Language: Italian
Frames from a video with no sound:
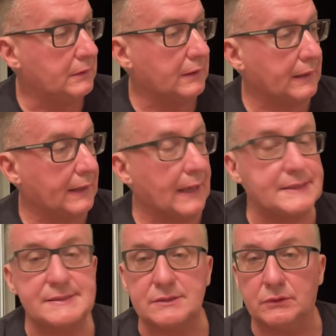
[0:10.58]

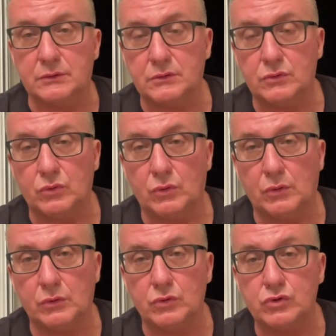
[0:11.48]

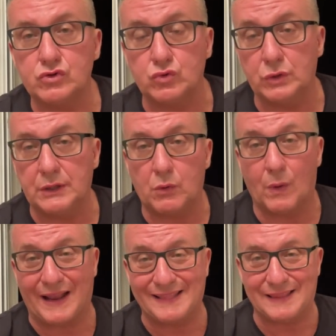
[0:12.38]
ragazzo sui
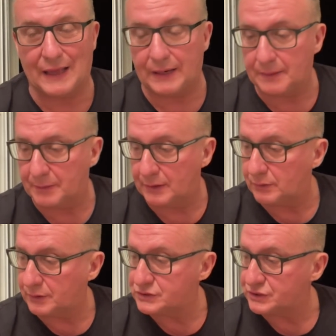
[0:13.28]
40 anni, mi ha
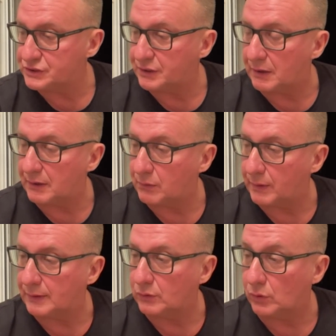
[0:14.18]
detto che c'è circa
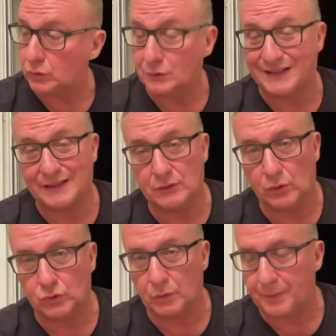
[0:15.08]
48,
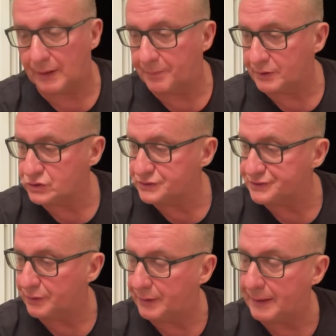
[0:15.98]
38 per la
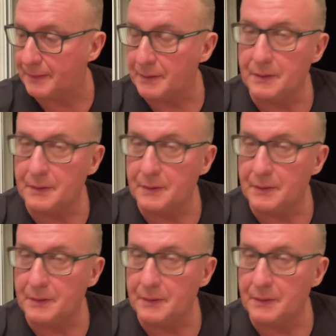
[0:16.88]
precisione,